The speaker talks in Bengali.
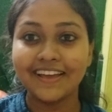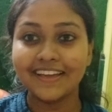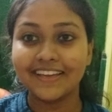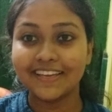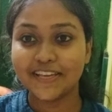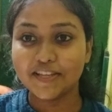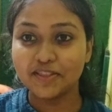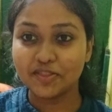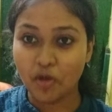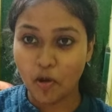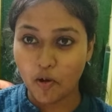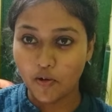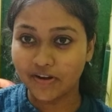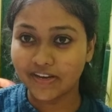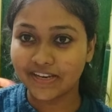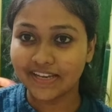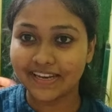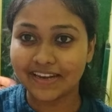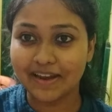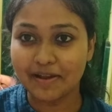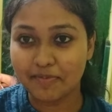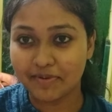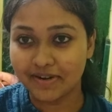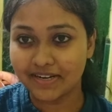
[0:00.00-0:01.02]
কিন্তু
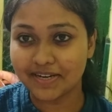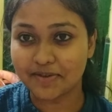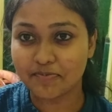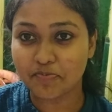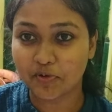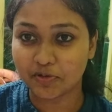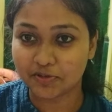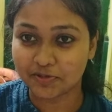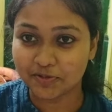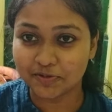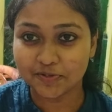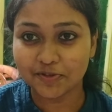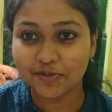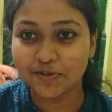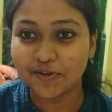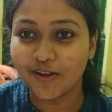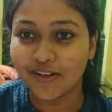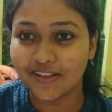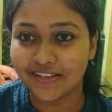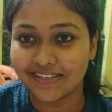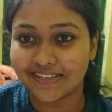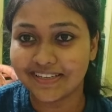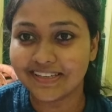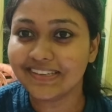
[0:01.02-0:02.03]
অনেকের আবার এটা পছন্দও
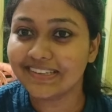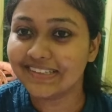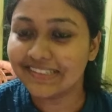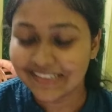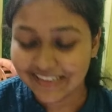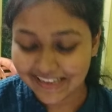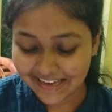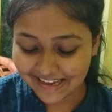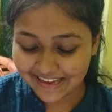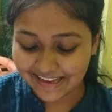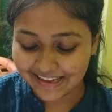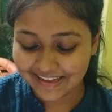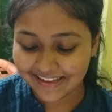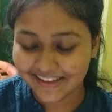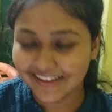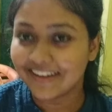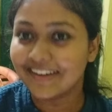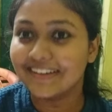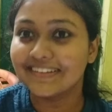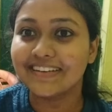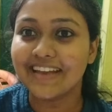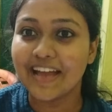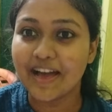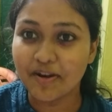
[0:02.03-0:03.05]
হয়নি
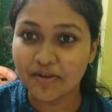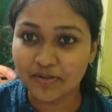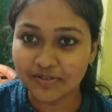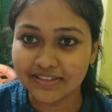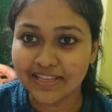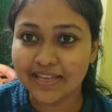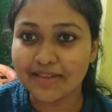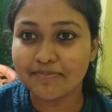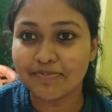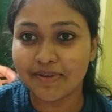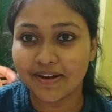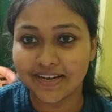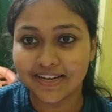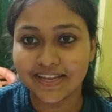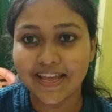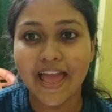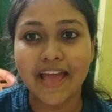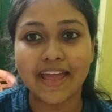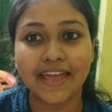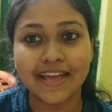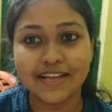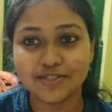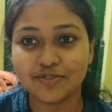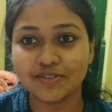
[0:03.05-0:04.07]
না হতেই পারে
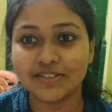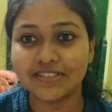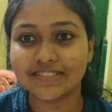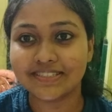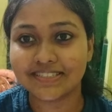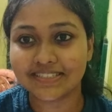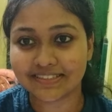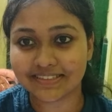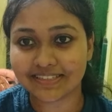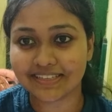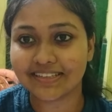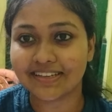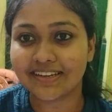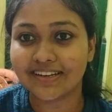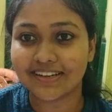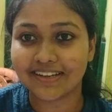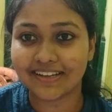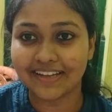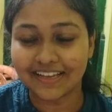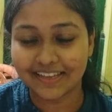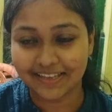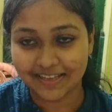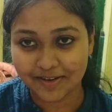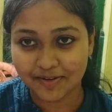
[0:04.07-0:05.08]
এক একজনের চিন্তাধারা
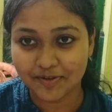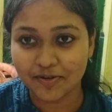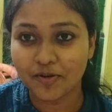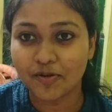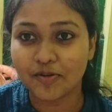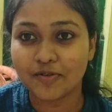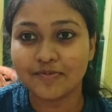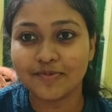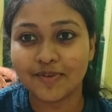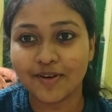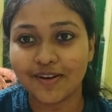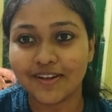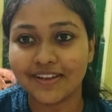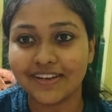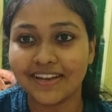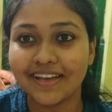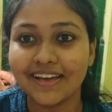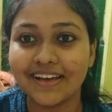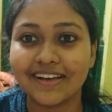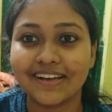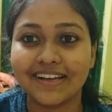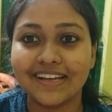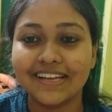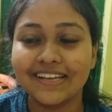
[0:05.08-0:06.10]
এক এক রকম হয় না
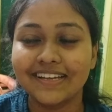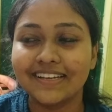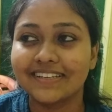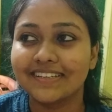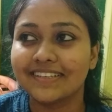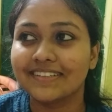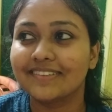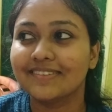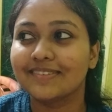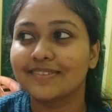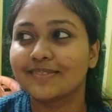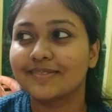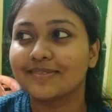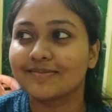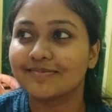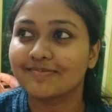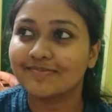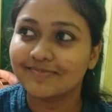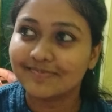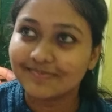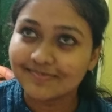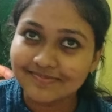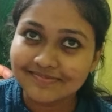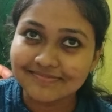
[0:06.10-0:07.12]
তো
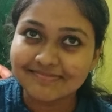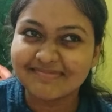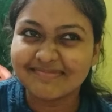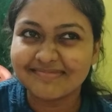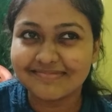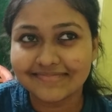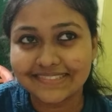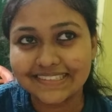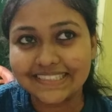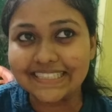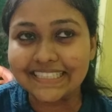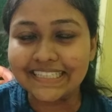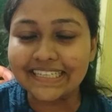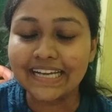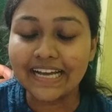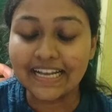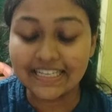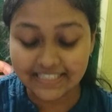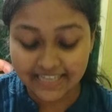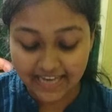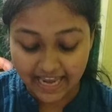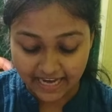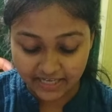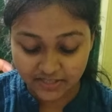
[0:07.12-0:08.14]
ঠিক
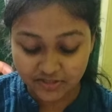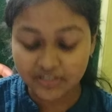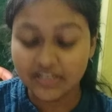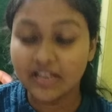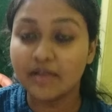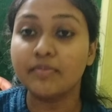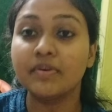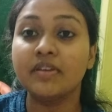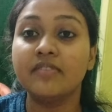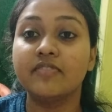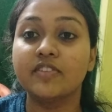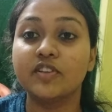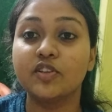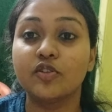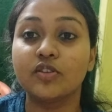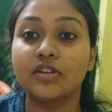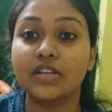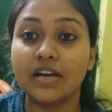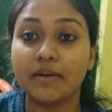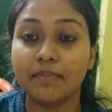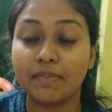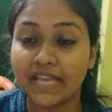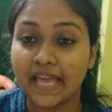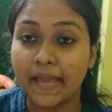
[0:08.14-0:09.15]
আছে অ্যাকচুয়ালি আমি ভিডিওটা
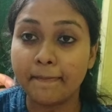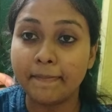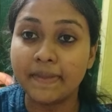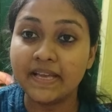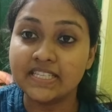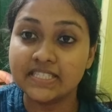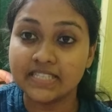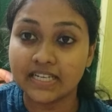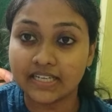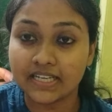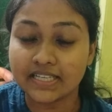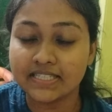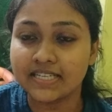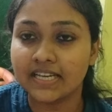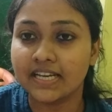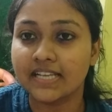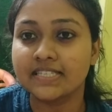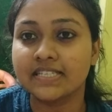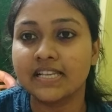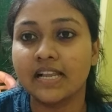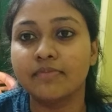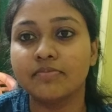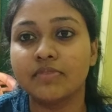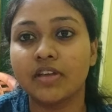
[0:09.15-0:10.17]
মানে এই পিকচারটা
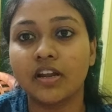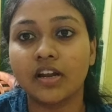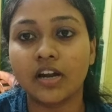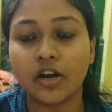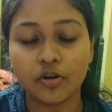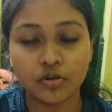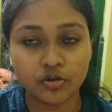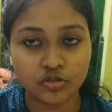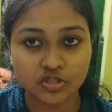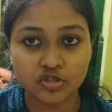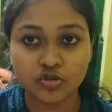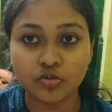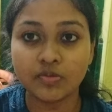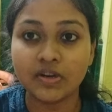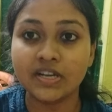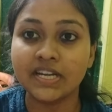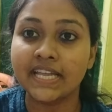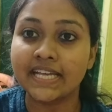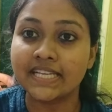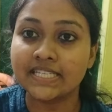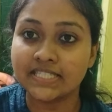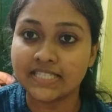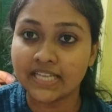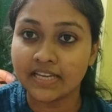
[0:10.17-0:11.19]
ছেড়েছিলাম তার কারণ হচ্ছে তোমরা
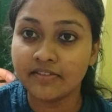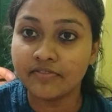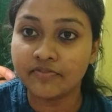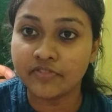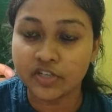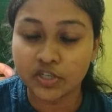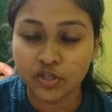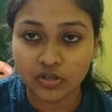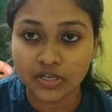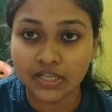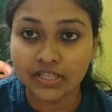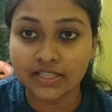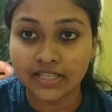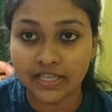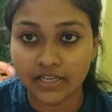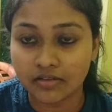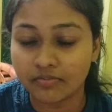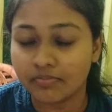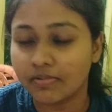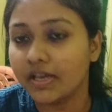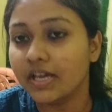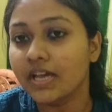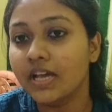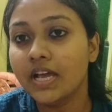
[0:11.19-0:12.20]
নেক্সট যেই ভিডিওটা
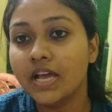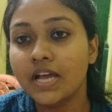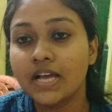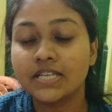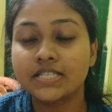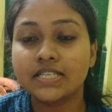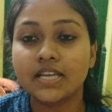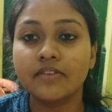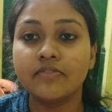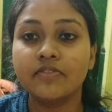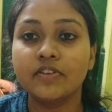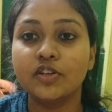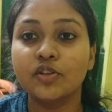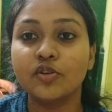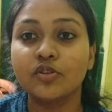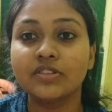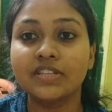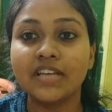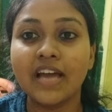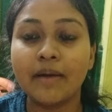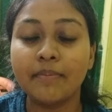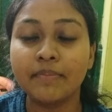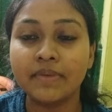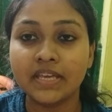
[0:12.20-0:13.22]
দেখবে সেই
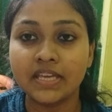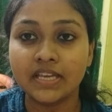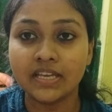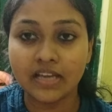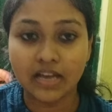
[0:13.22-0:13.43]
ভিডিওতে আমি